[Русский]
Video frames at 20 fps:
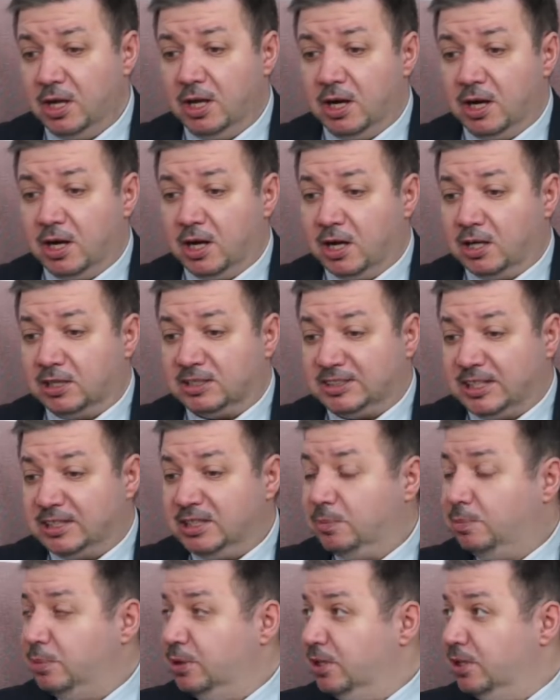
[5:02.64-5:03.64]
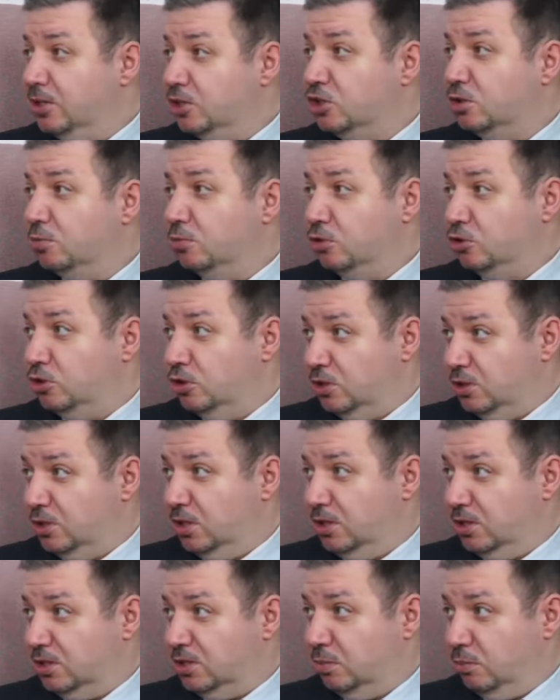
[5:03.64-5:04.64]
э, санэпидрежим очень
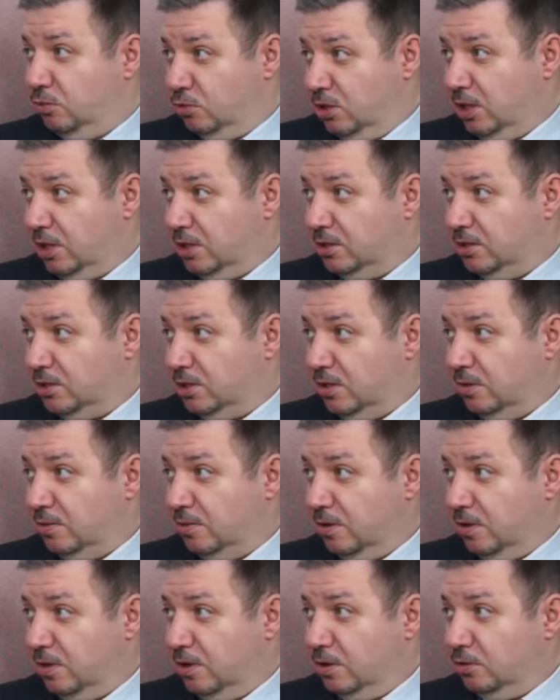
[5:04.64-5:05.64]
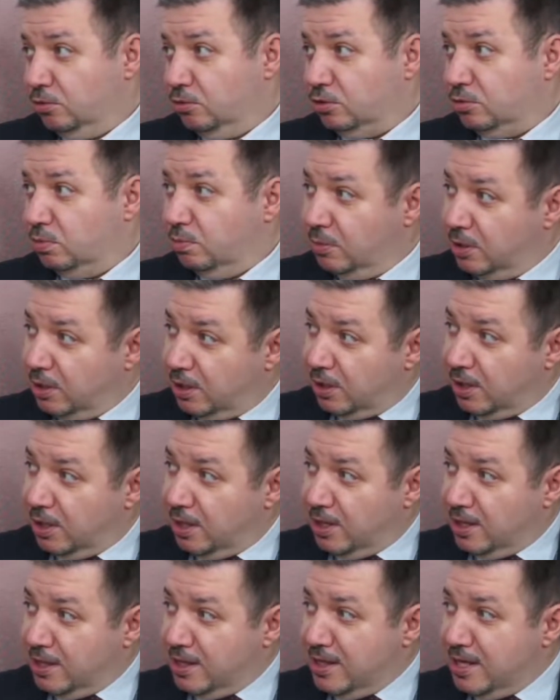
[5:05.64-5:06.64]
сильно соблюдается. То есть мы
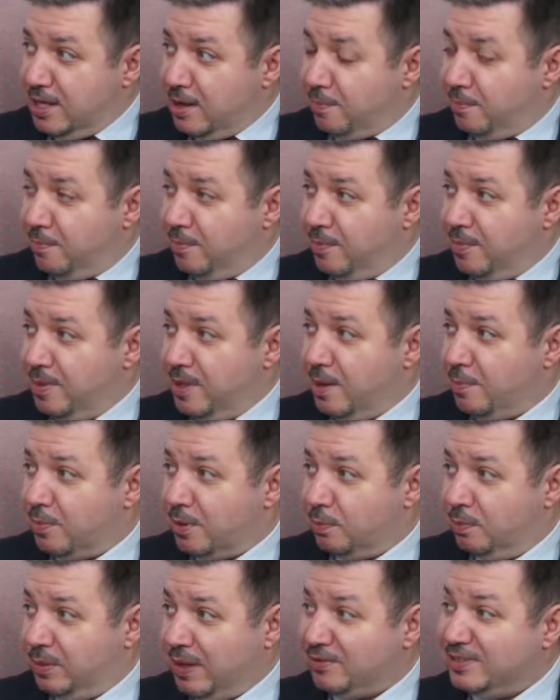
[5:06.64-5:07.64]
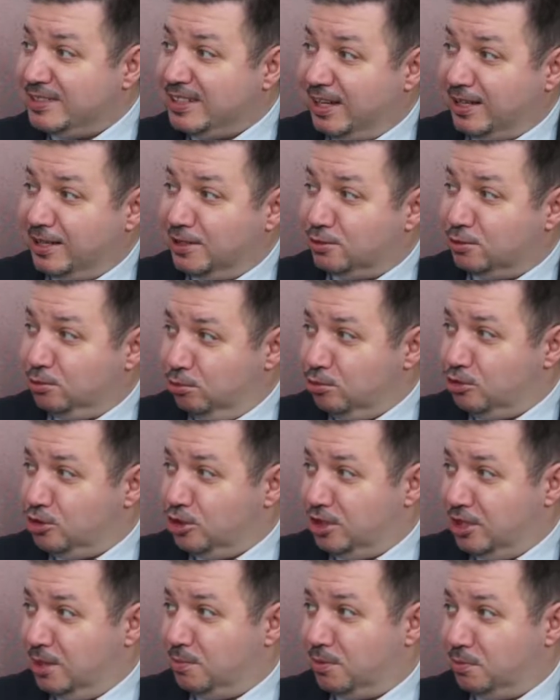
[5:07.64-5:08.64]
не, не, на всякий случай
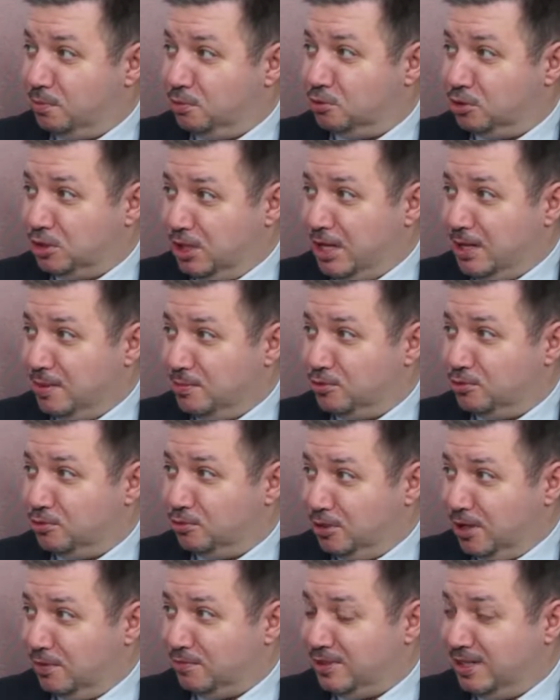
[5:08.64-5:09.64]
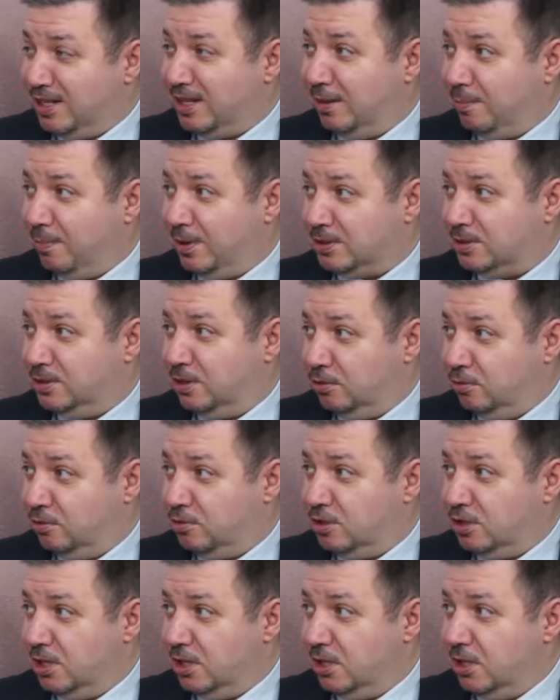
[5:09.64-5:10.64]
не пропускаем сюда всех опасных
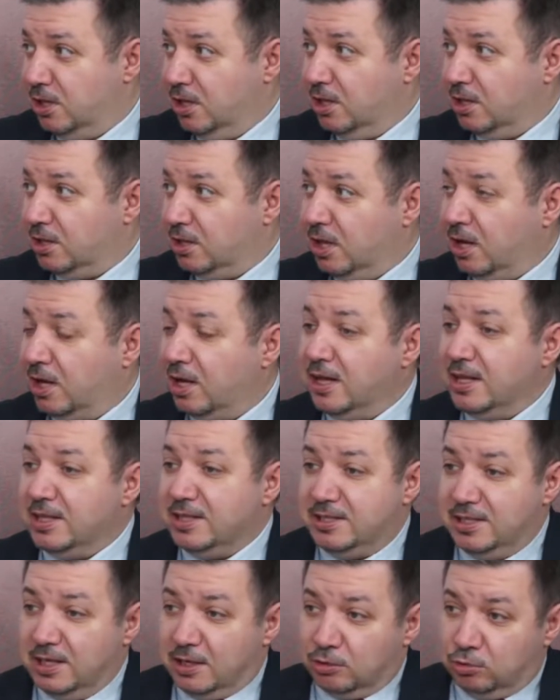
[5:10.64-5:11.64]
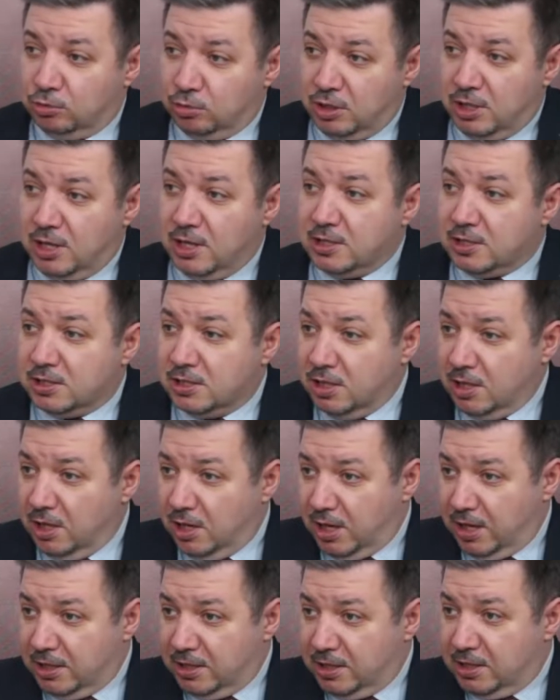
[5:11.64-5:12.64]
людей. Да? Те, кто есть,
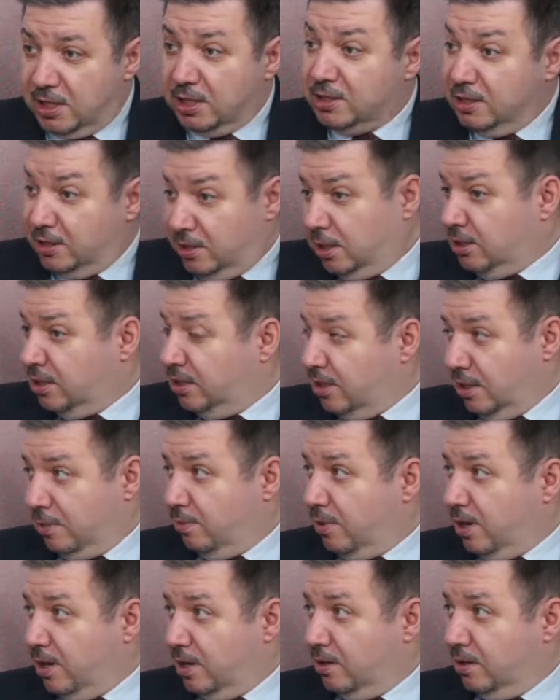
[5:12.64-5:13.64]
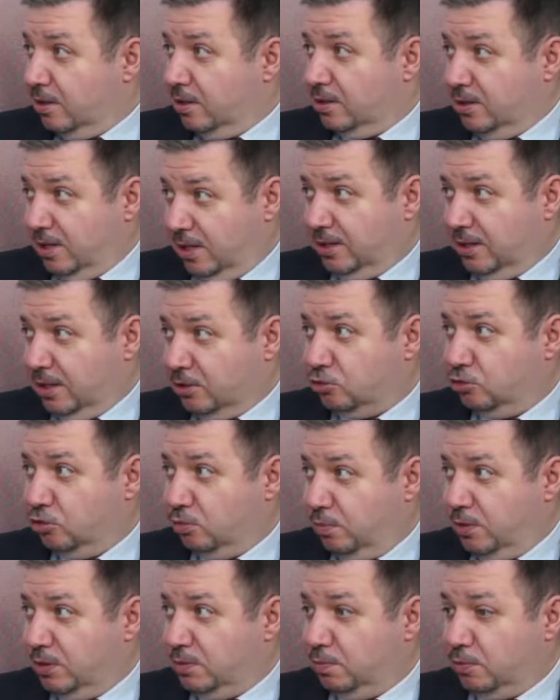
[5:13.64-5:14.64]
они, это, это нормально, так должно
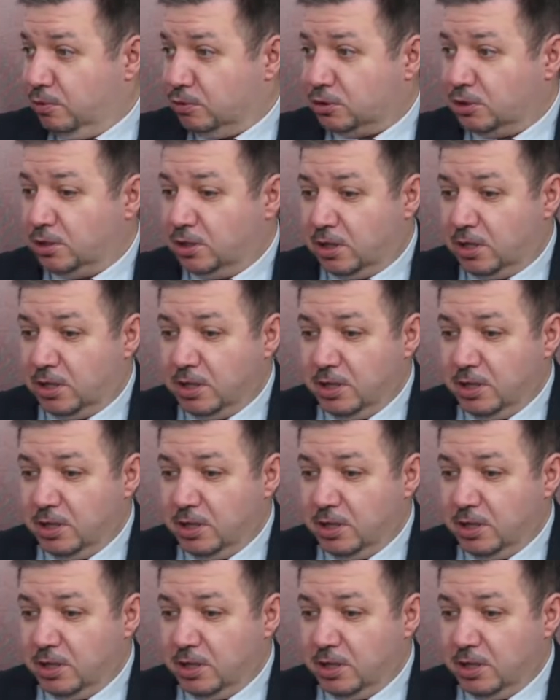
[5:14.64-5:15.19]
быть, просто